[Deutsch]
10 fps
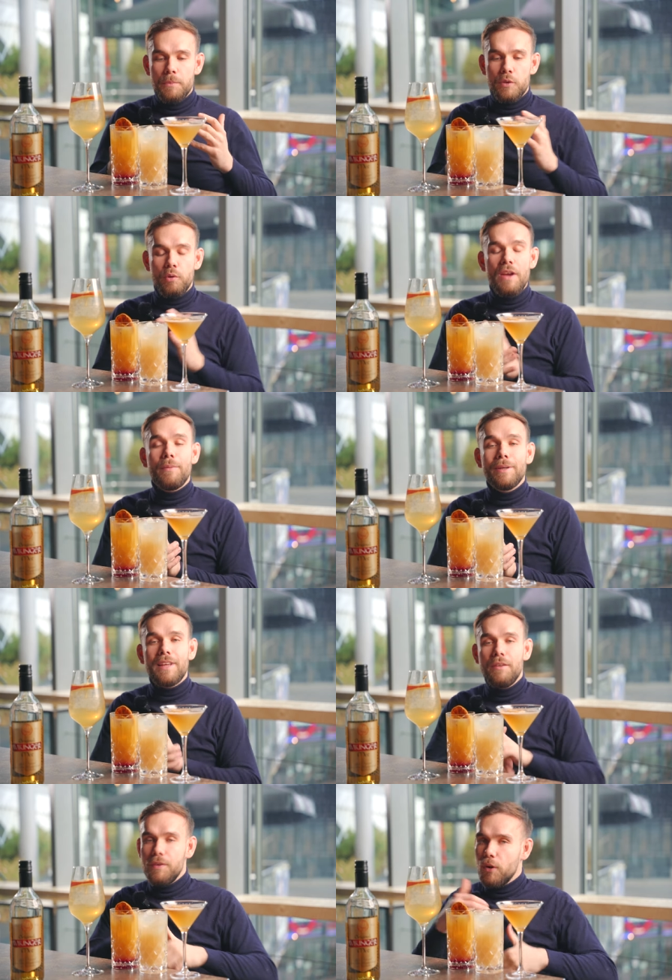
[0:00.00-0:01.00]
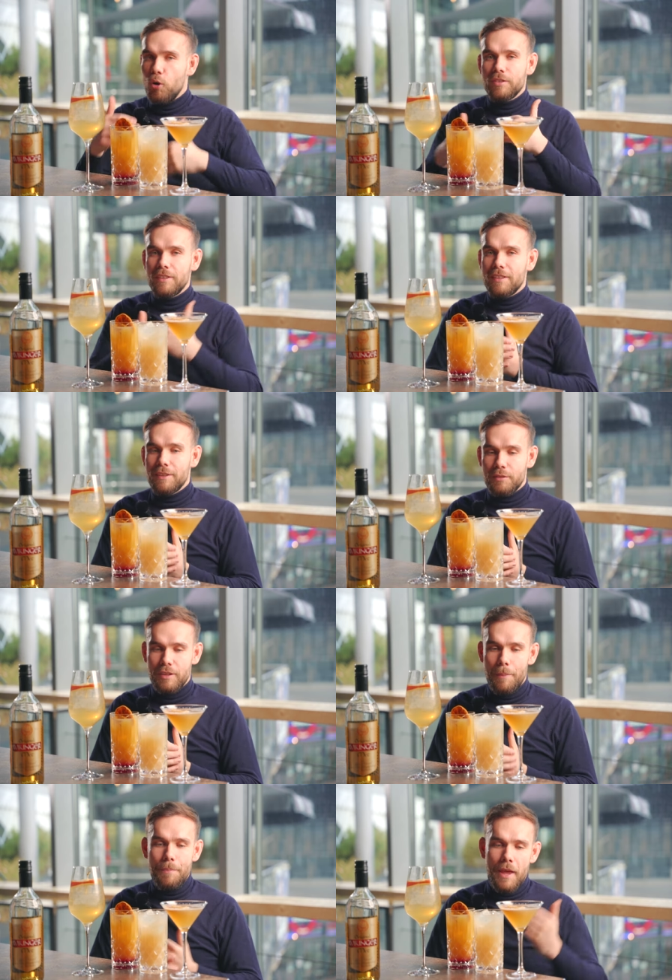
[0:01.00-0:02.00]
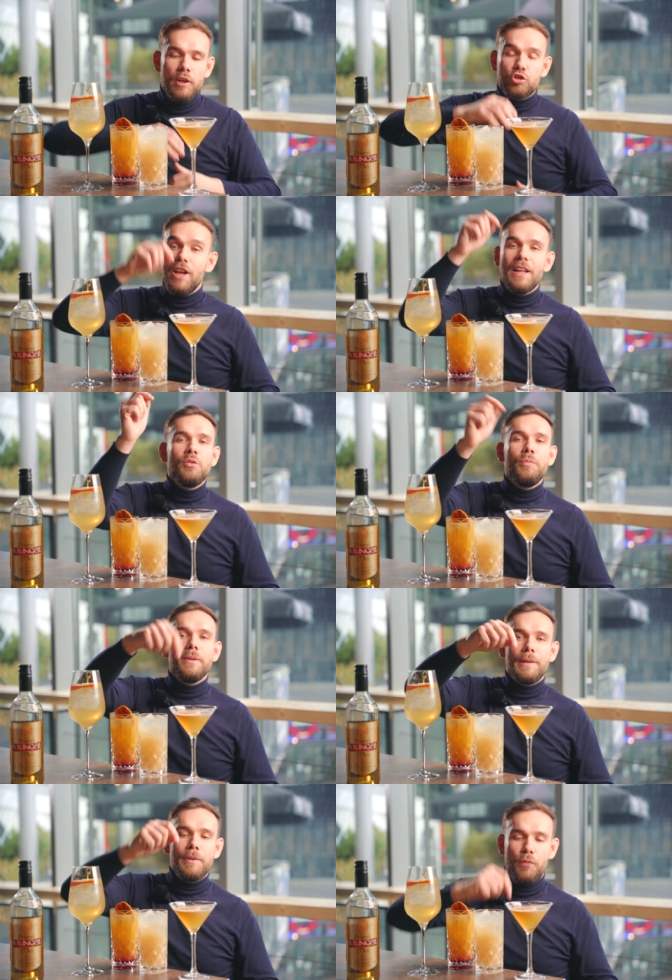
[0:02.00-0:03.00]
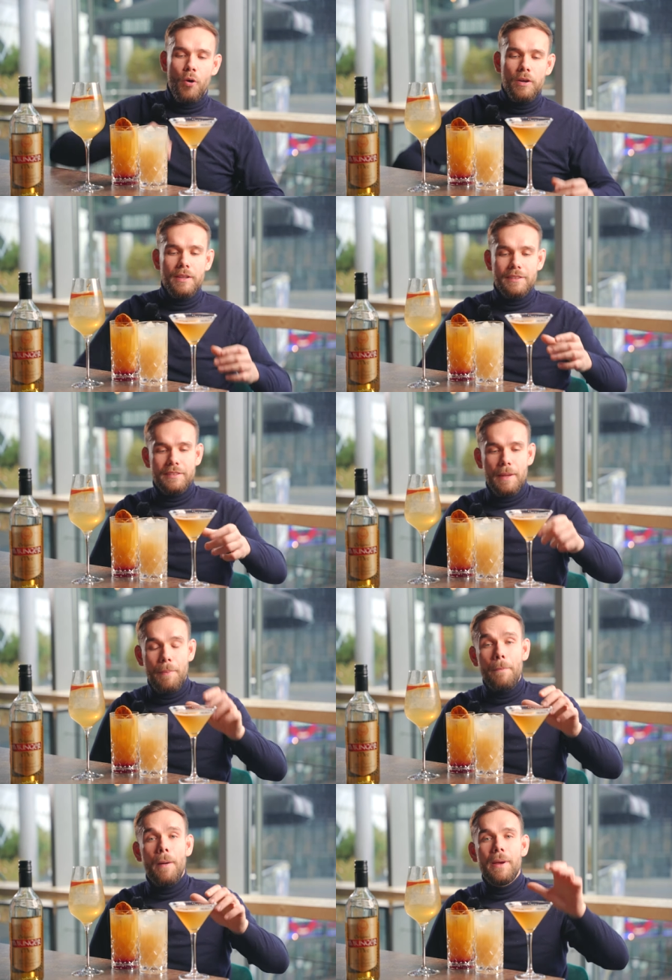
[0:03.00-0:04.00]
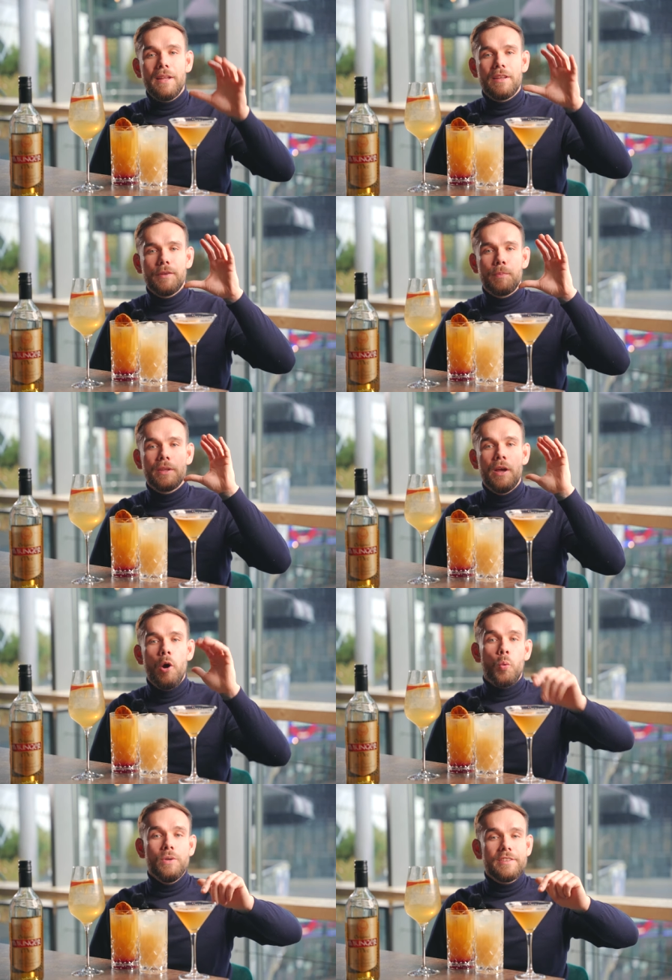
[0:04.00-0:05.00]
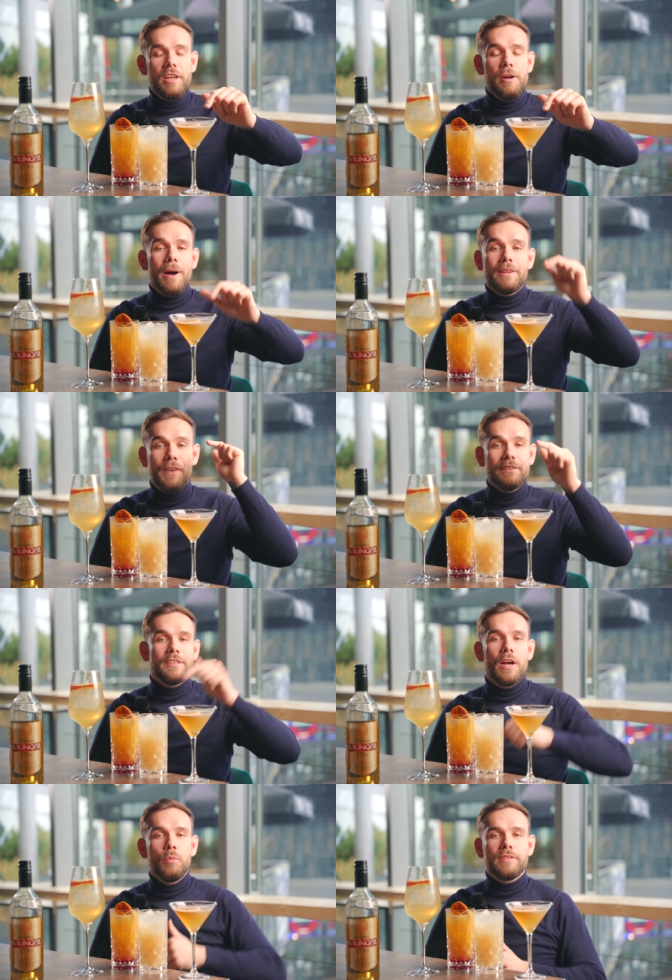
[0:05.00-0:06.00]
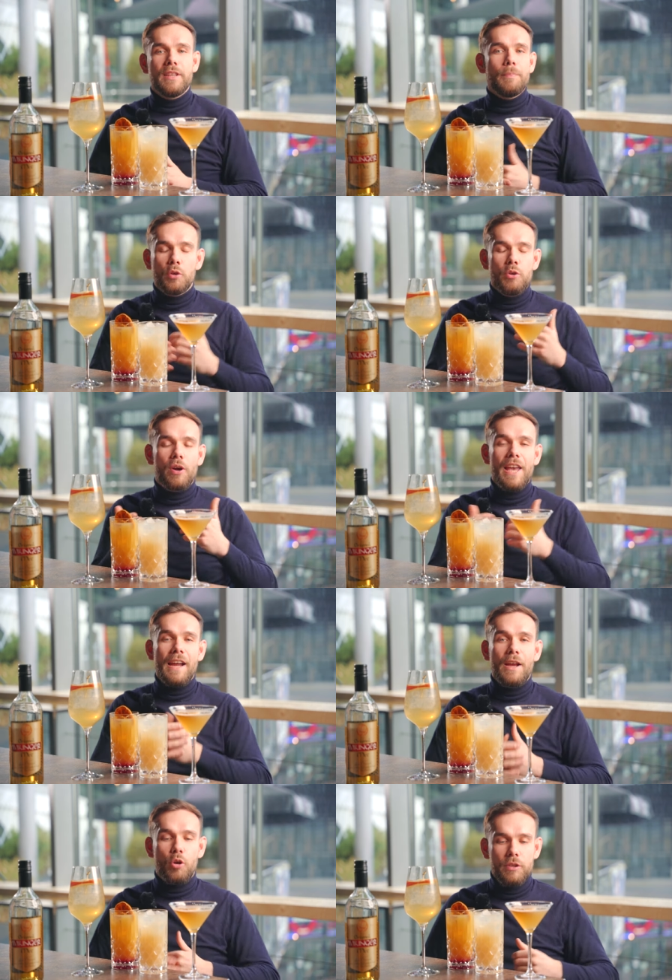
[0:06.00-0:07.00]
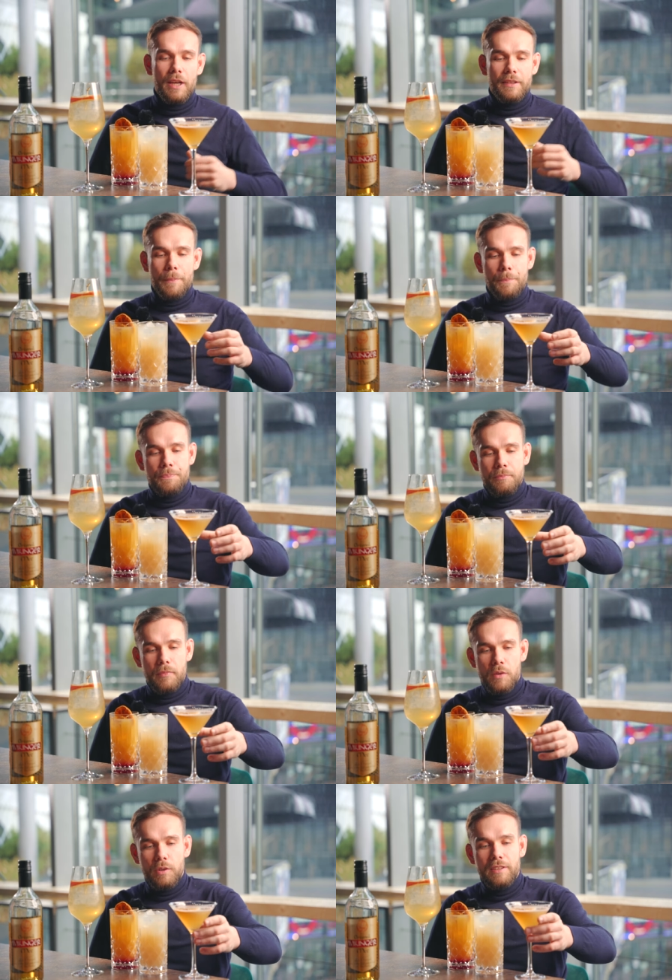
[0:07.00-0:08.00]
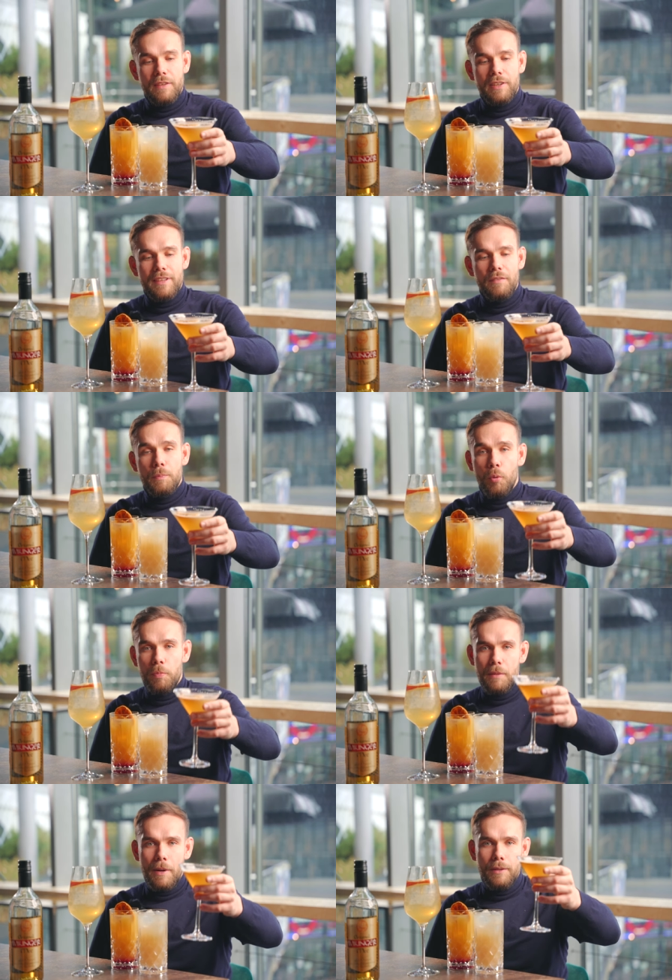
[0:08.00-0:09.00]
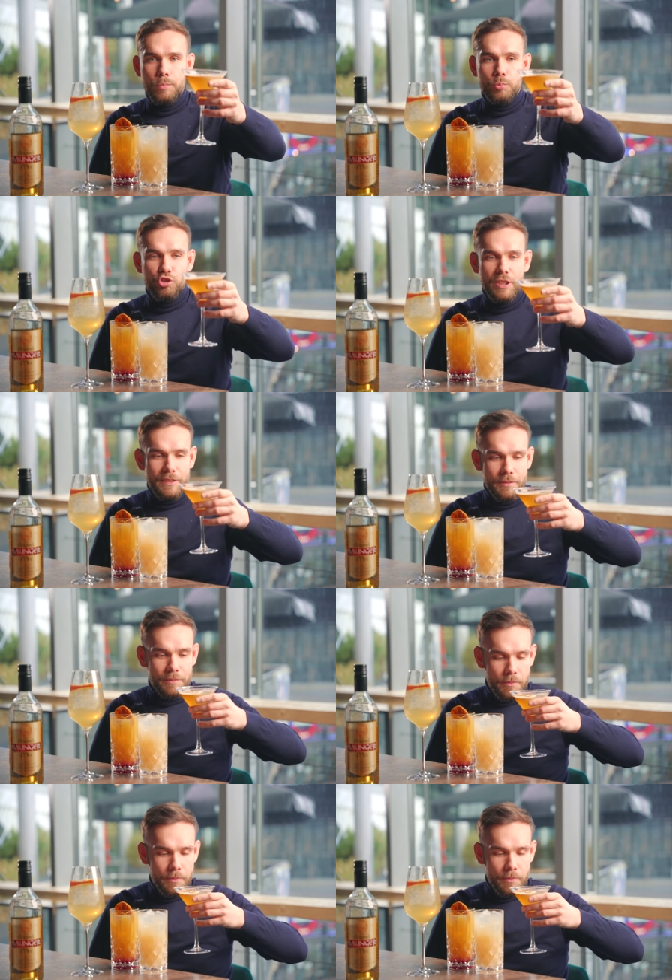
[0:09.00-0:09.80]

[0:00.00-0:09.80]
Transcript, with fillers: Ich würde einfach mal sagen, wir verkosten das alles zusammen. Starten tun mit dem hier vorne, das ist der Papa Bär, der wird mit Whisky gemacht. Falls ihr keinen Whisky habt, könnt ihr auch gerne einen Cognac nehmen. Ich würde jetzt einfach sagen, wir probieren mal. Cheers.